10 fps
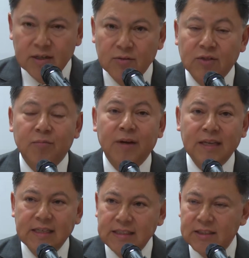Nuestro
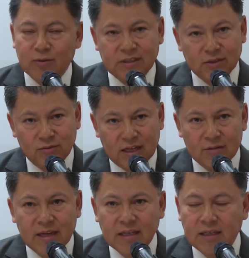país, nuestra Ciudad de
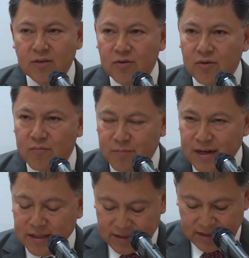México
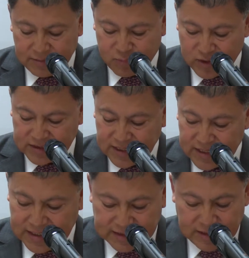comparte pues
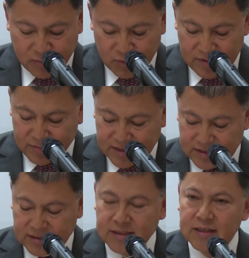esta
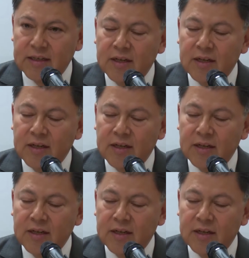problemática.